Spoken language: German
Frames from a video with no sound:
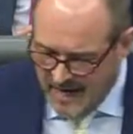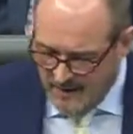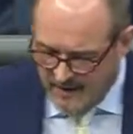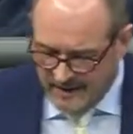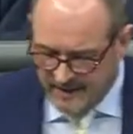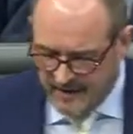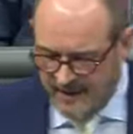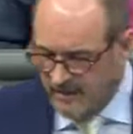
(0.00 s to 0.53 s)

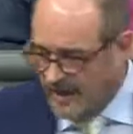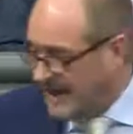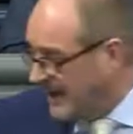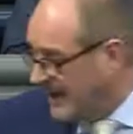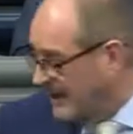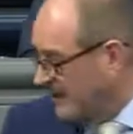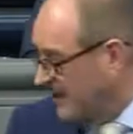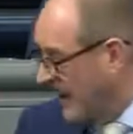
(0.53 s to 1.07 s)
Arbeitgeber,
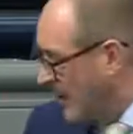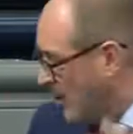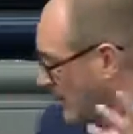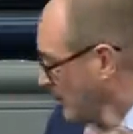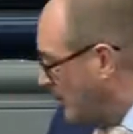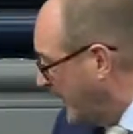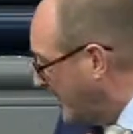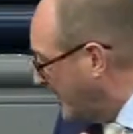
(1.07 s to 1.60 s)
Rentner
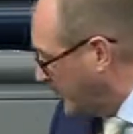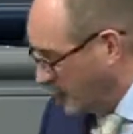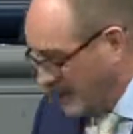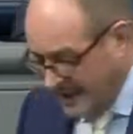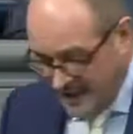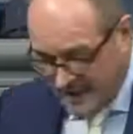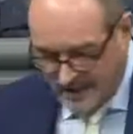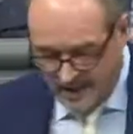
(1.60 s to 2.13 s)
und
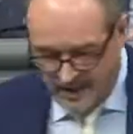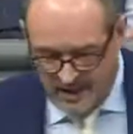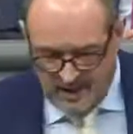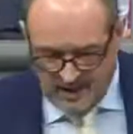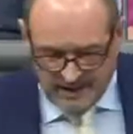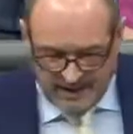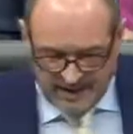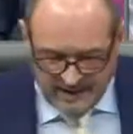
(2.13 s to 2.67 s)
Pensionäre
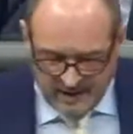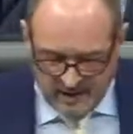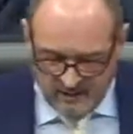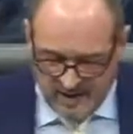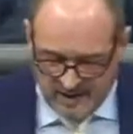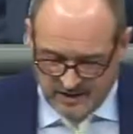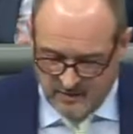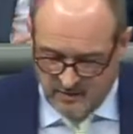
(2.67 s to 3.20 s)

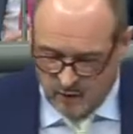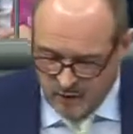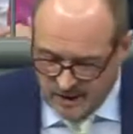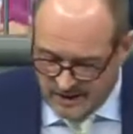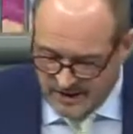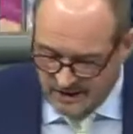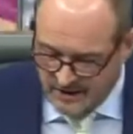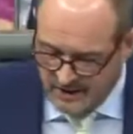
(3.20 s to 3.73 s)
gleichermaßen
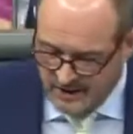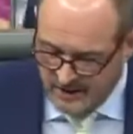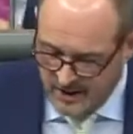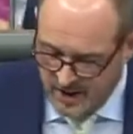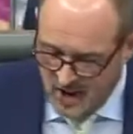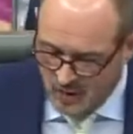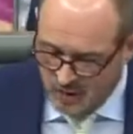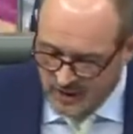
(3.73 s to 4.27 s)
berücksichtigt
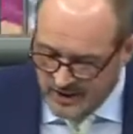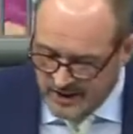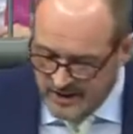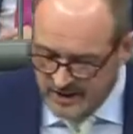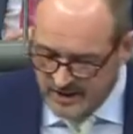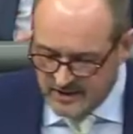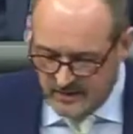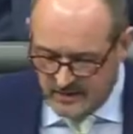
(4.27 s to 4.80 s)
und sie
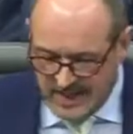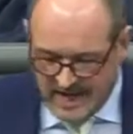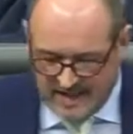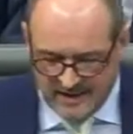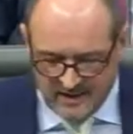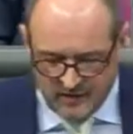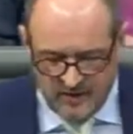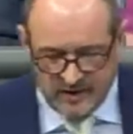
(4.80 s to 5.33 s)
in diesem
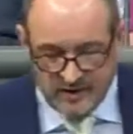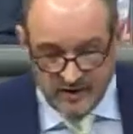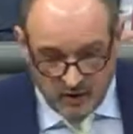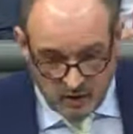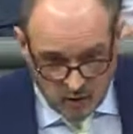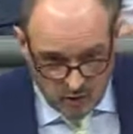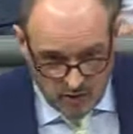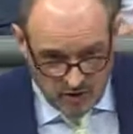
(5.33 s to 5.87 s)
Land wirklich
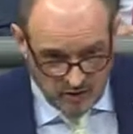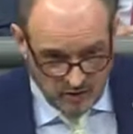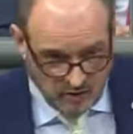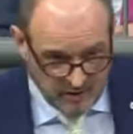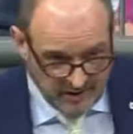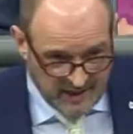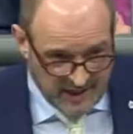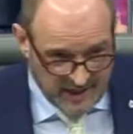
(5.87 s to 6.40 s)
gut
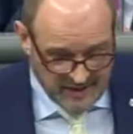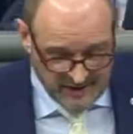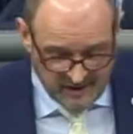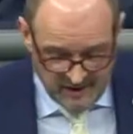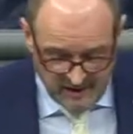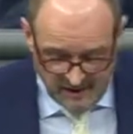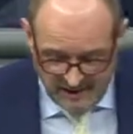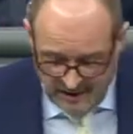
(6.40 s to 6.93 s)
und
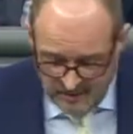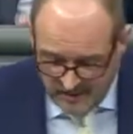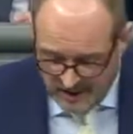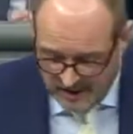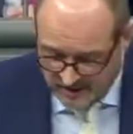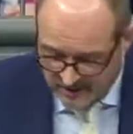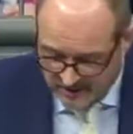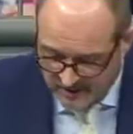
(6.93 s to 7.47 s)
gerne leben
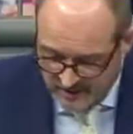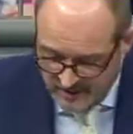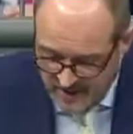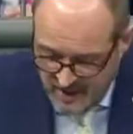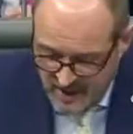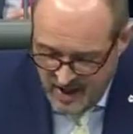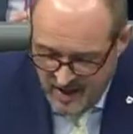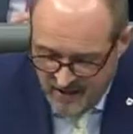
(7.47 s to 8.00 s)
lässt.
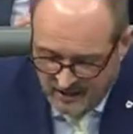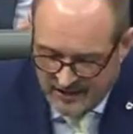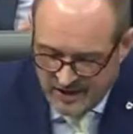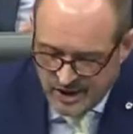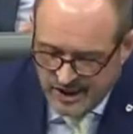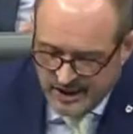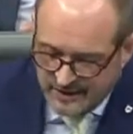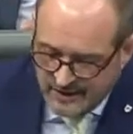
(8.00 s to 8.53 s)
Was
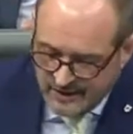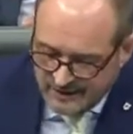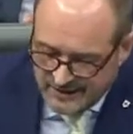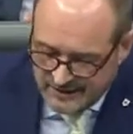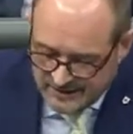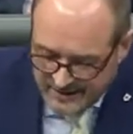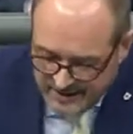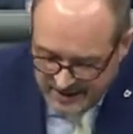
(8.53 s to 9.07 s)
ich
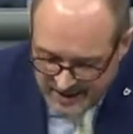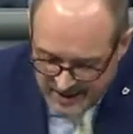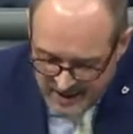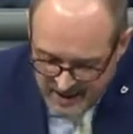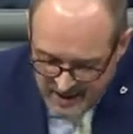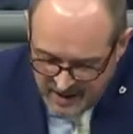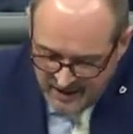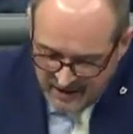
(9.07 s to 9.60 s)
stattdessen sehe,
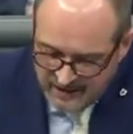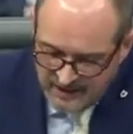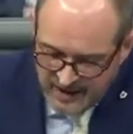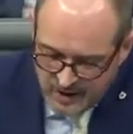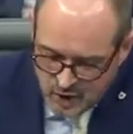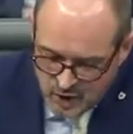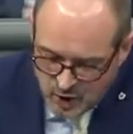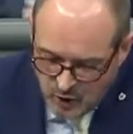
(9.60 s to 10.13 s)
ist
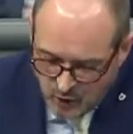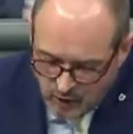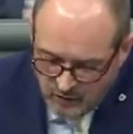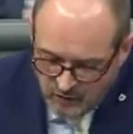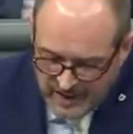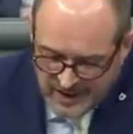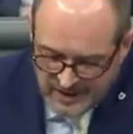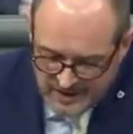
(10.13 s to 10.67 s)
ein
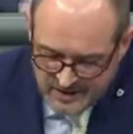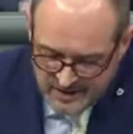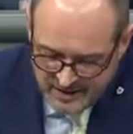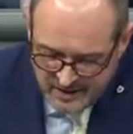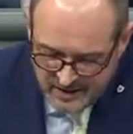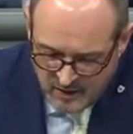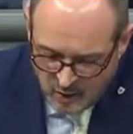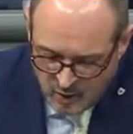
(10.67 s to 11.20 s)
Stückwerk
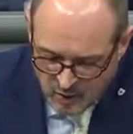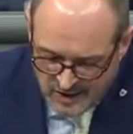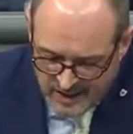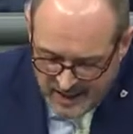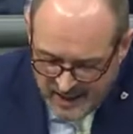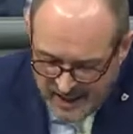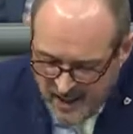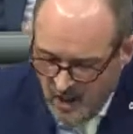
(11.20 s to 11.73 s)

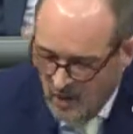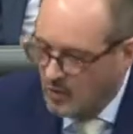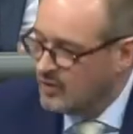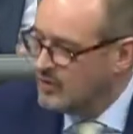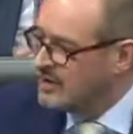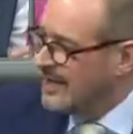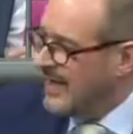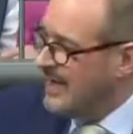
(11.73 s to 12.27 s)
sinnloser
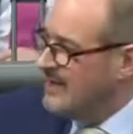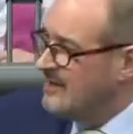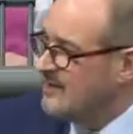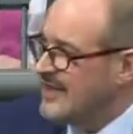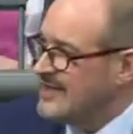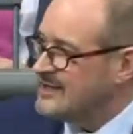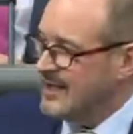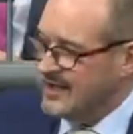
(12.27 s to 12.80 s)
und
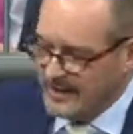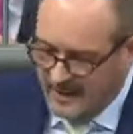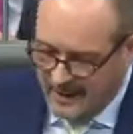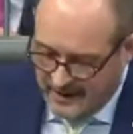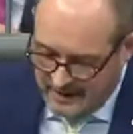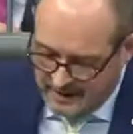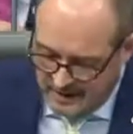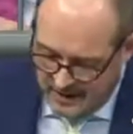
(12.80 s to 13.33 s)
teilweise an
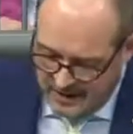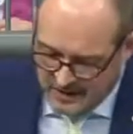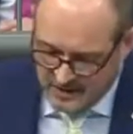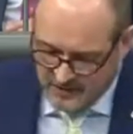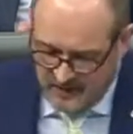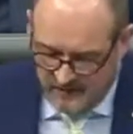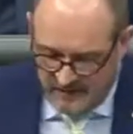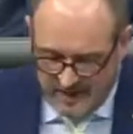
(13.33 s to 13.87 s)

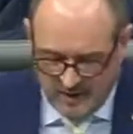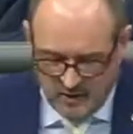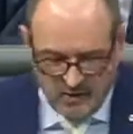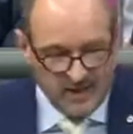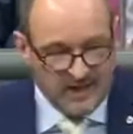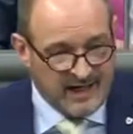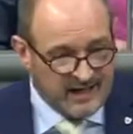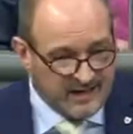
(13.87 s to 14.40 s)

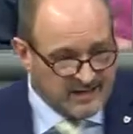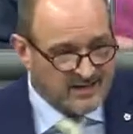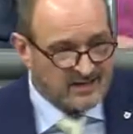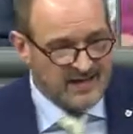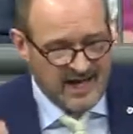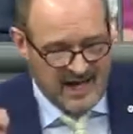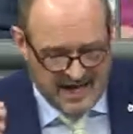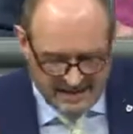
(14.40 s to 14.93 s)
Realitätsverweigerung
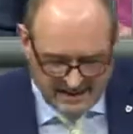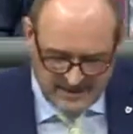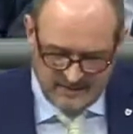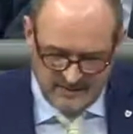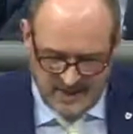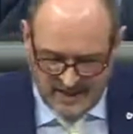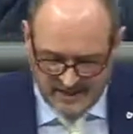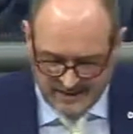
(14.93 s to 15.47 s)
grenzender
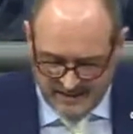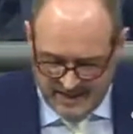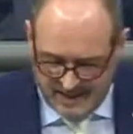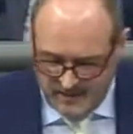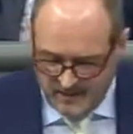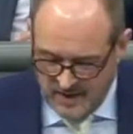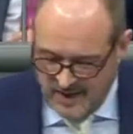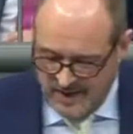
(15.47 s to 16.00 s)

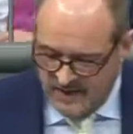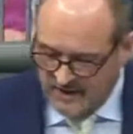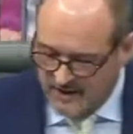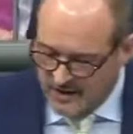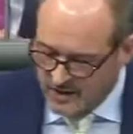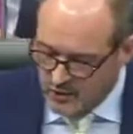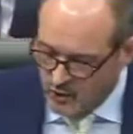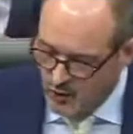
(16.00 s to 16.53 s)
Einzelmaßnahmen, die
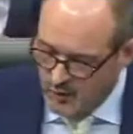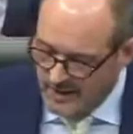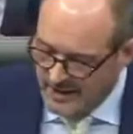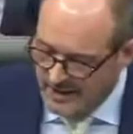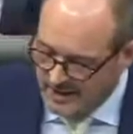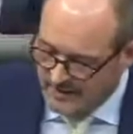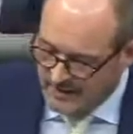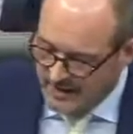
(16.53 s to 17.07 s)
das Übel
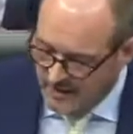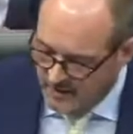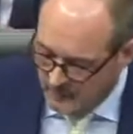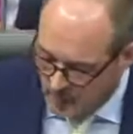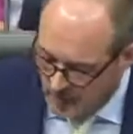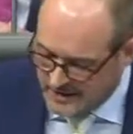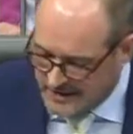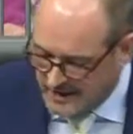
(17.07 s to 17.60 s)
nicht an der
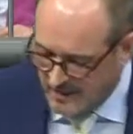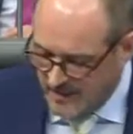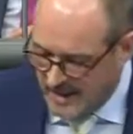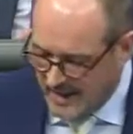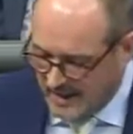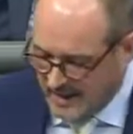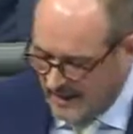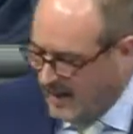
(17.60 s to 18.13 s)
Wurzel
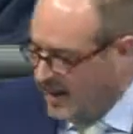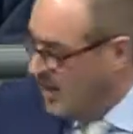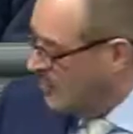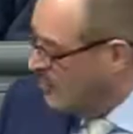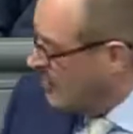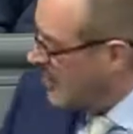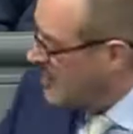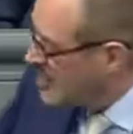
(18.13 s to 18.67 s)
packen,
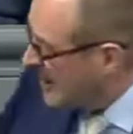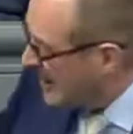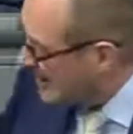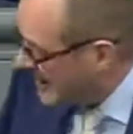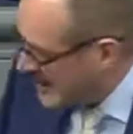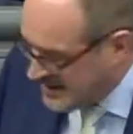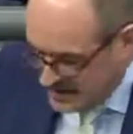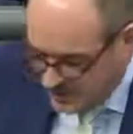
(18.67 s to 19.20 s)
sondern
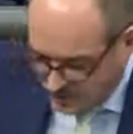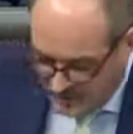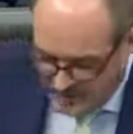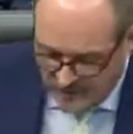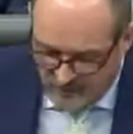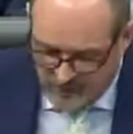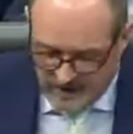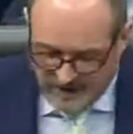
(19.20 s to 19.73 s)
stattdessen
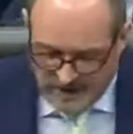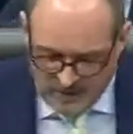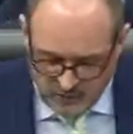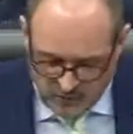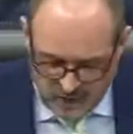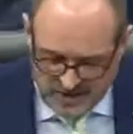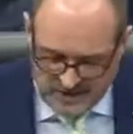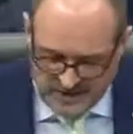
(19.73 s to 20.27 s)
vielfach das
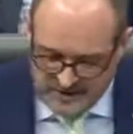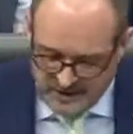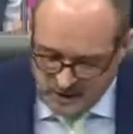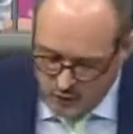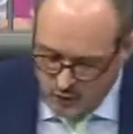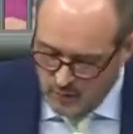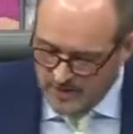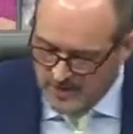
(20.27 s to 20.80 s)
Wurzel des
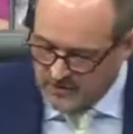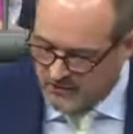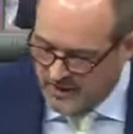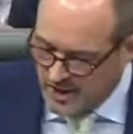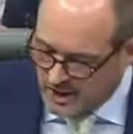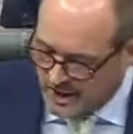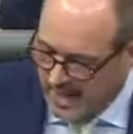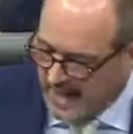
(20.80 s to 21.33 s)
Übels
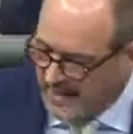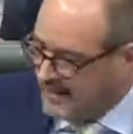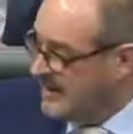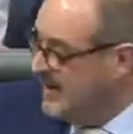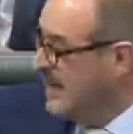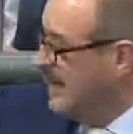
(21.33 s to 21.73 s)
verstärken,